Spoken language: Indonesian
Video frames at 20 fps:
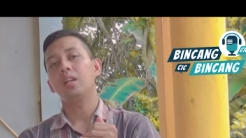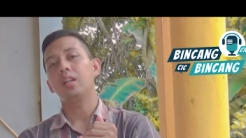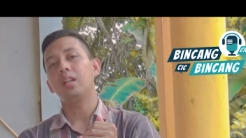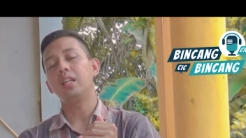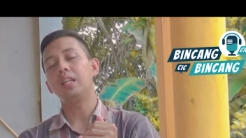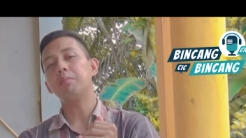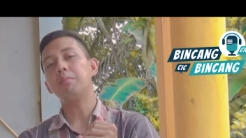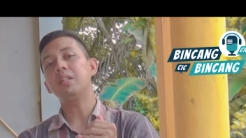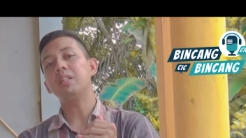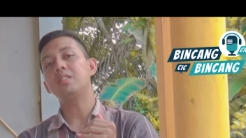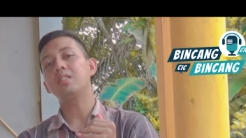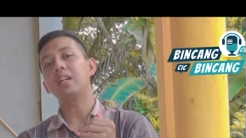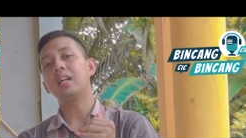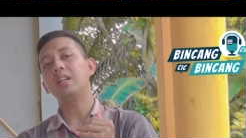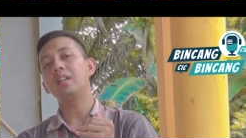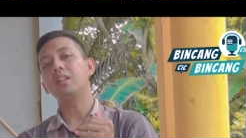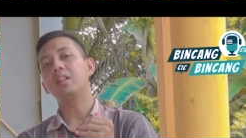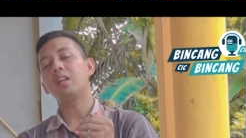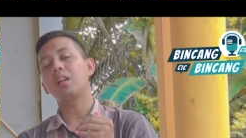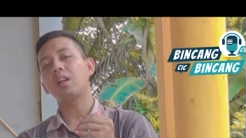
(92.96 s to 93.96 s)
Ini
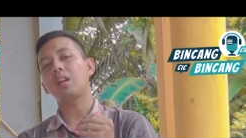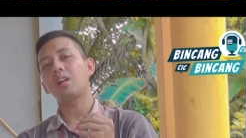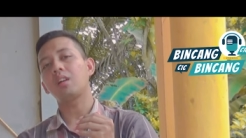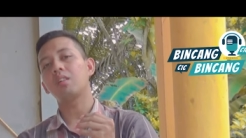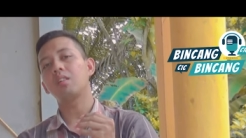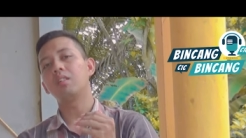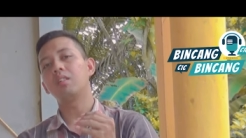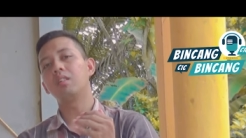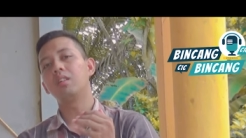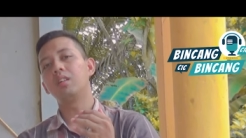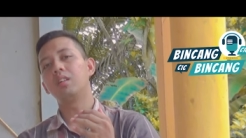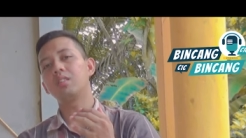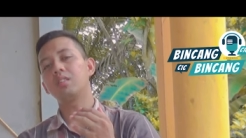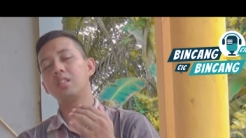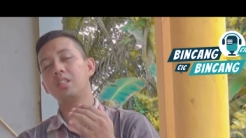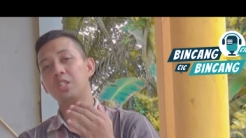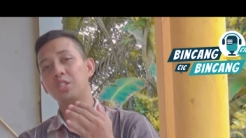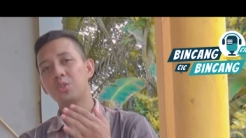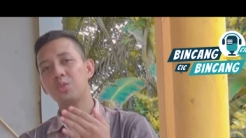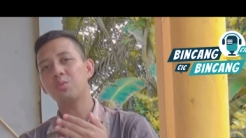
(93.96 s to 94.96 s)
menjadi
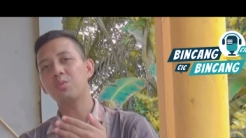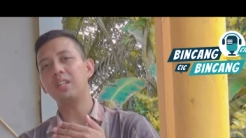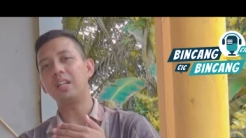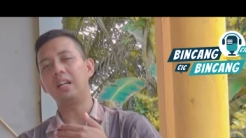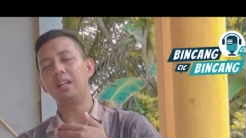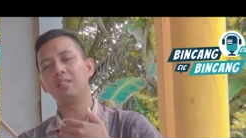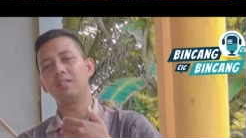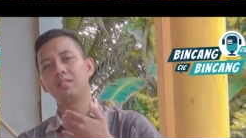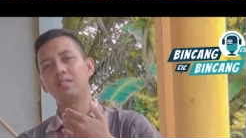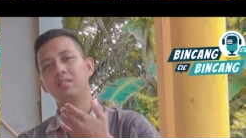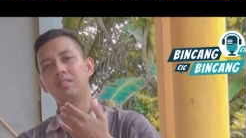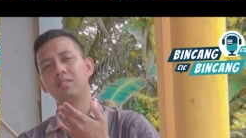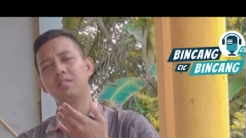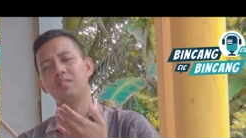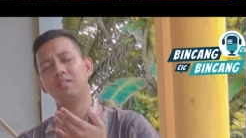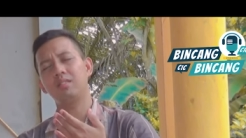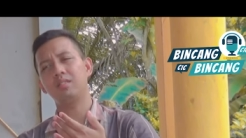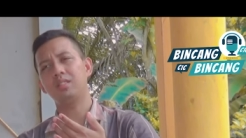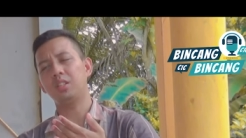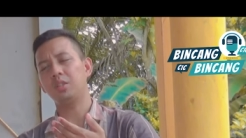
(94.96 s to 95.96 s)
isu yang
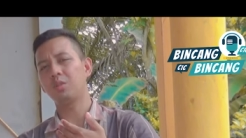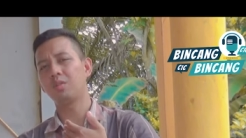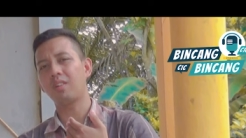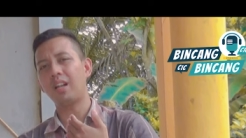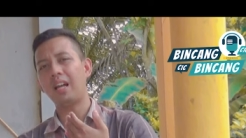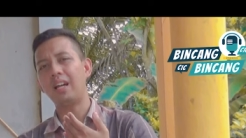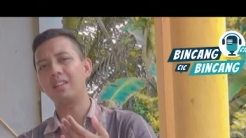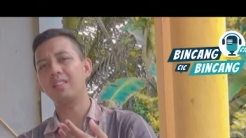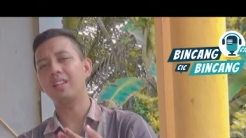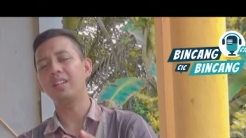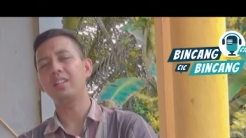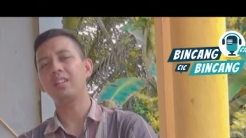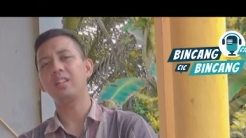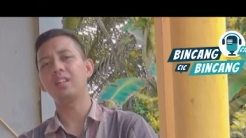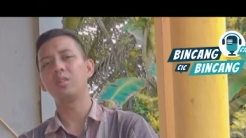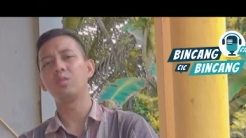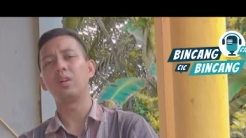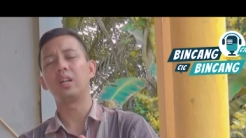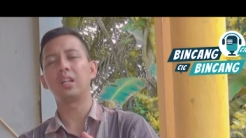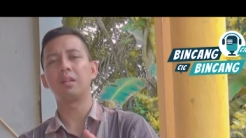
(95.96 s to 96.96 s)
sekurangnya
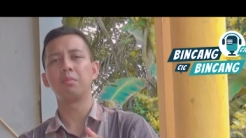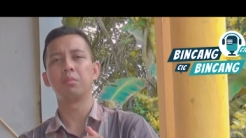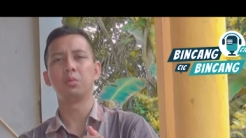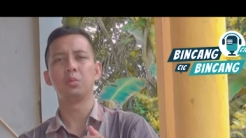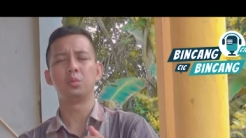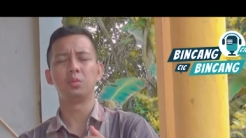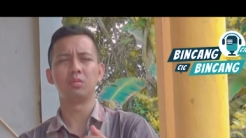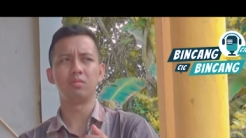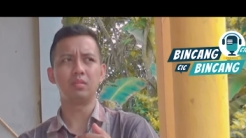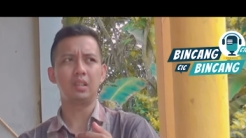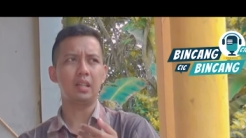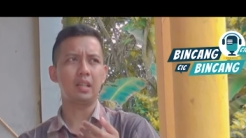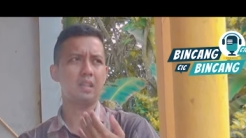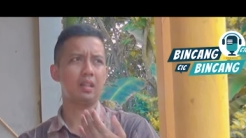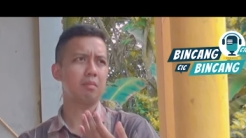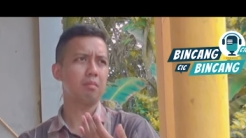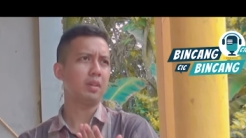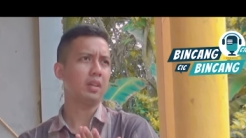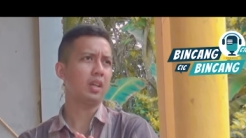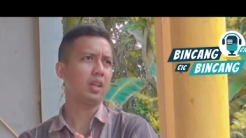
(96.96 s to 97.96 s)
di 2000
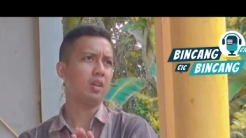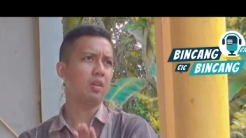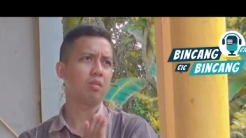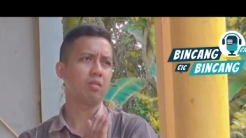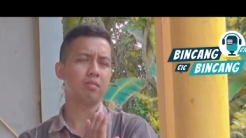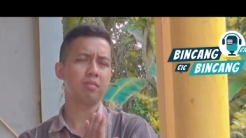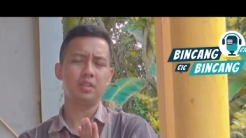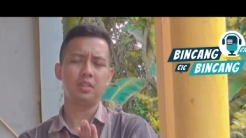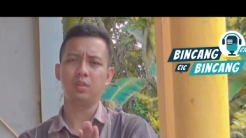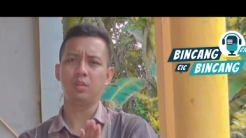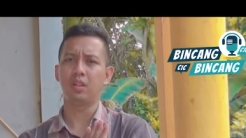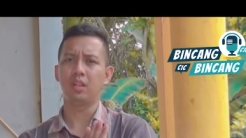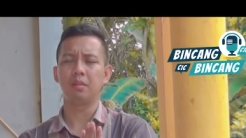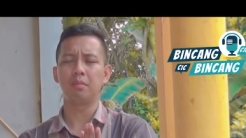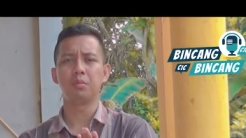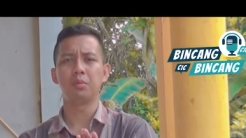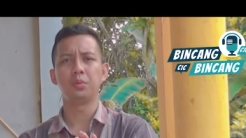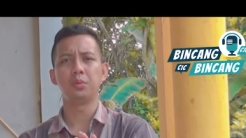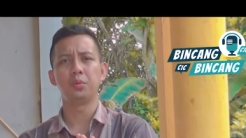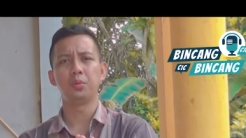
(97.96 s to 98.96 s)
kemarin
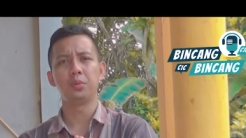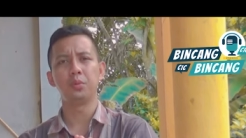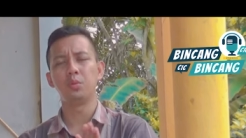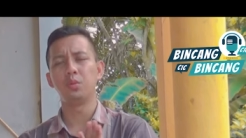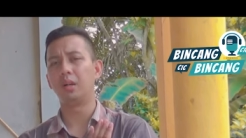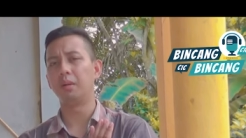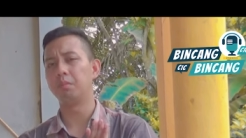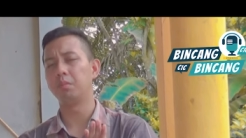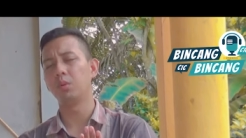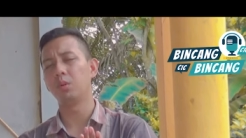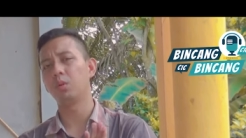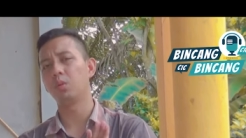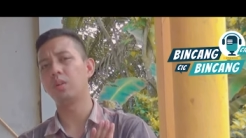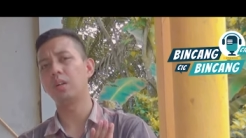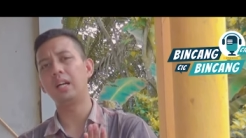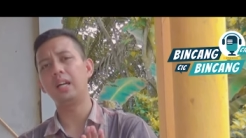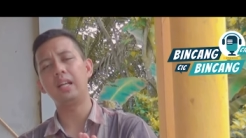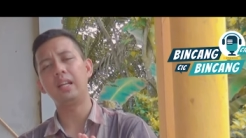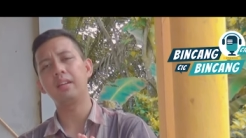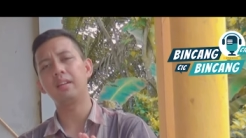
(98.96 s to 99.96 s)

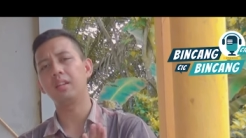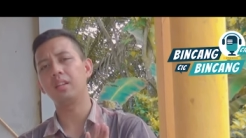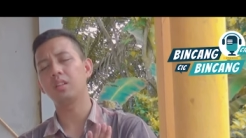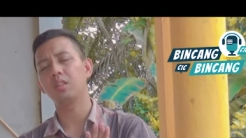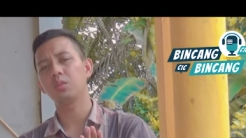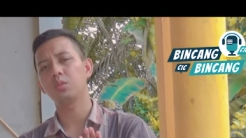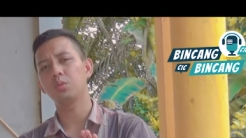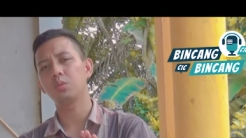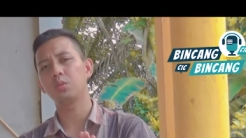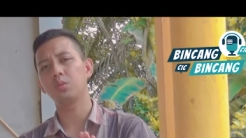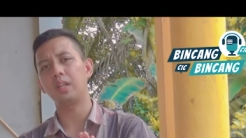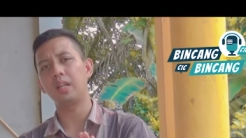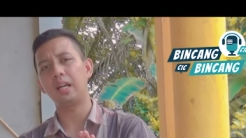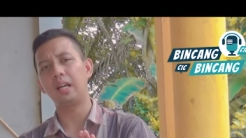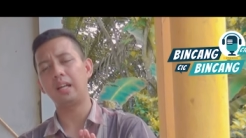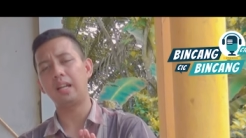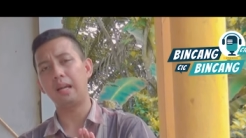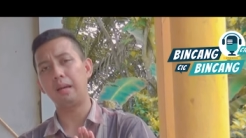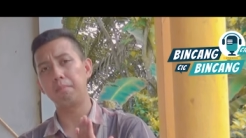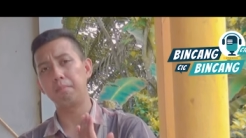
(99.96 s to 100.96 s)
2020-an itu
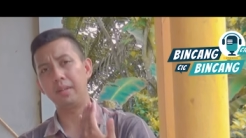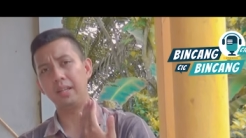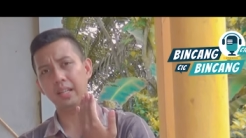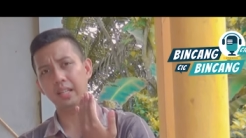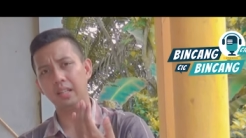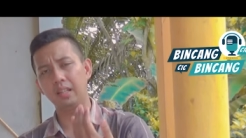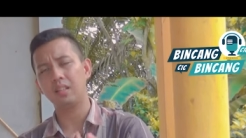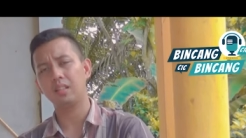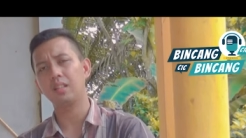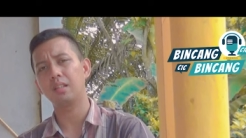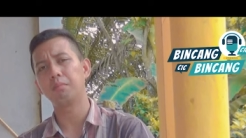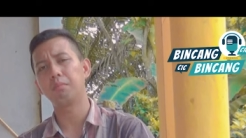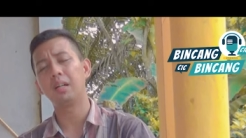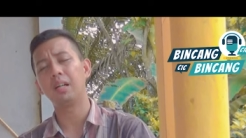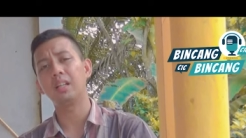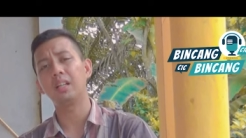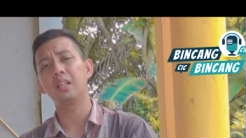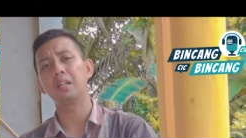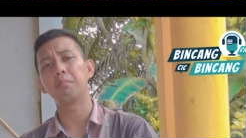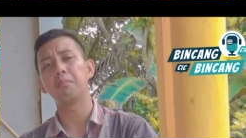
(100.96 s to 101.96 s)
yang ramai
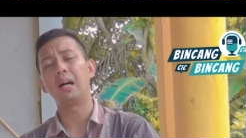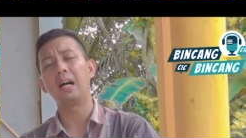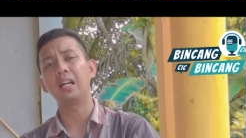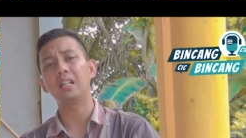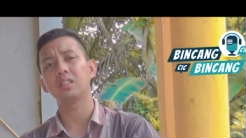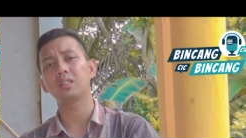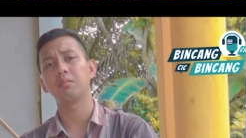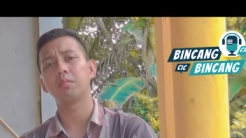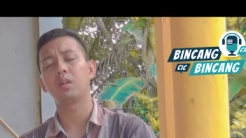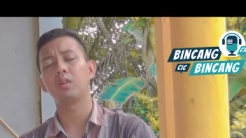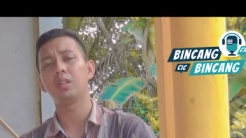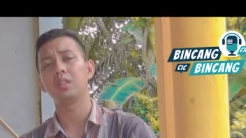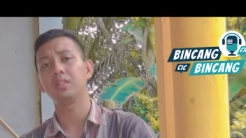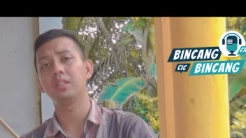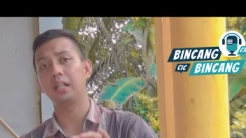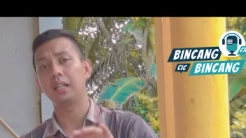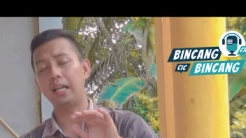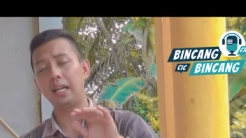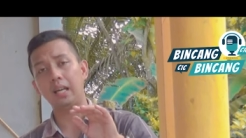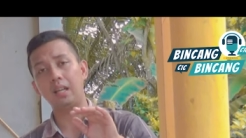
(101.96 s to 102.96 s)
kembali dibahas bahwa
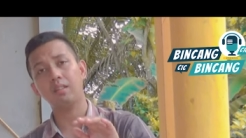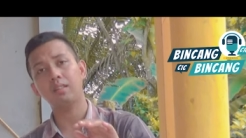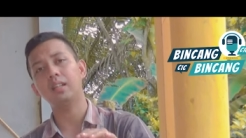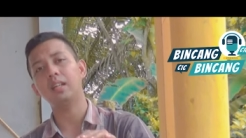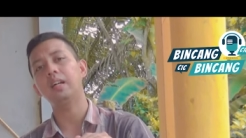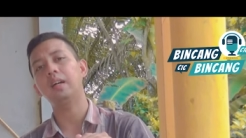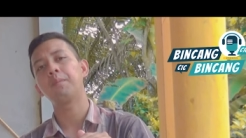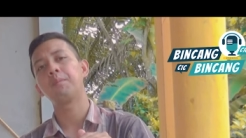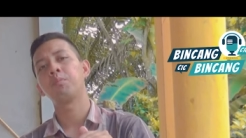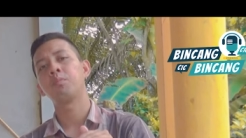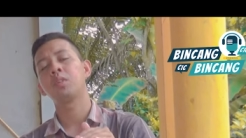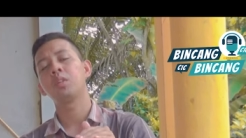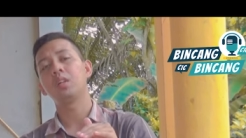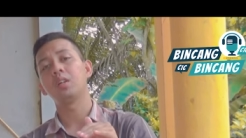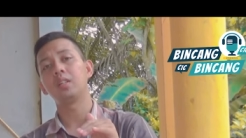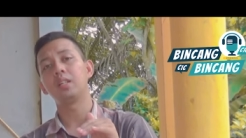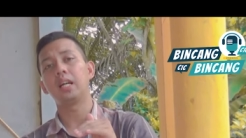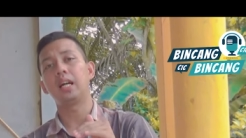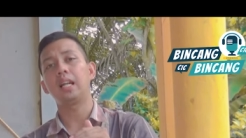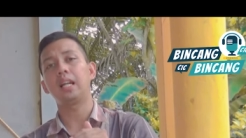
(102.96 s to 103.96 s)
Jakarta
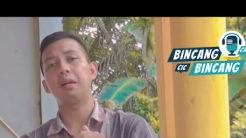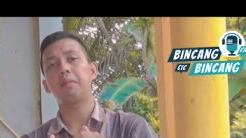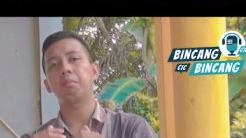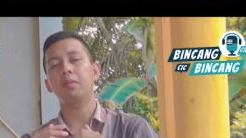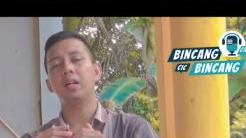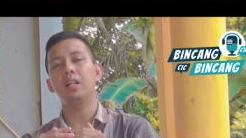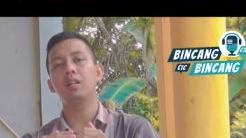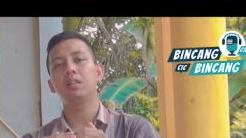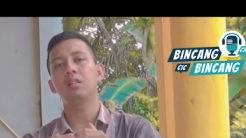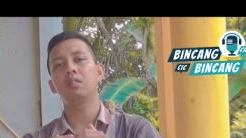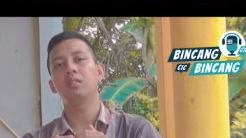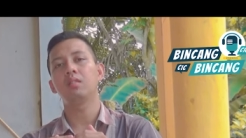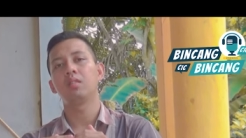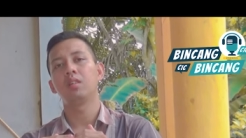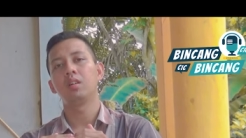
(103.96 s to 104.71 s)
diharapkan